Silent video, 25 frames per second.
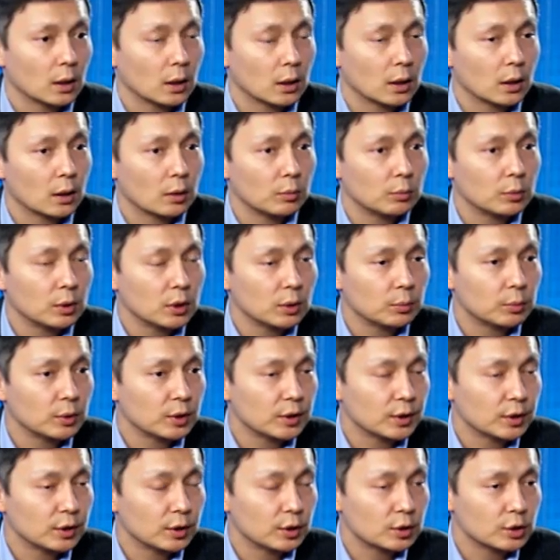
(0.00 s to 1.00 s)
Э, мы
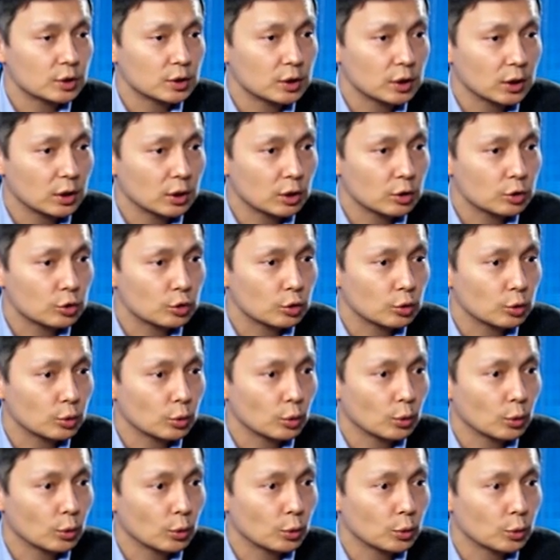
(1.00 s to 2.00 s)
приняли решение,
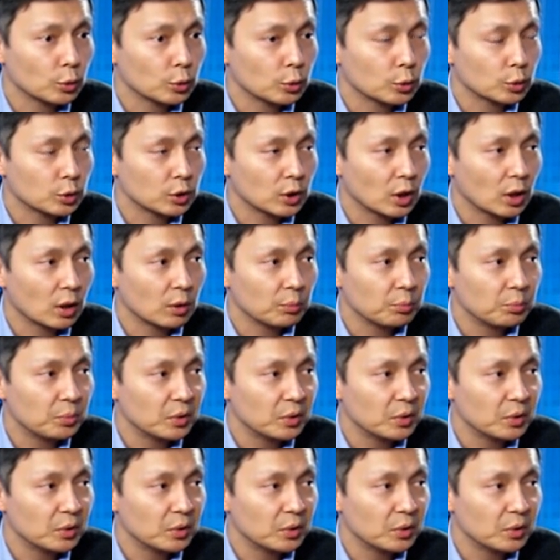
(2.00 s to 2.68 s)
что на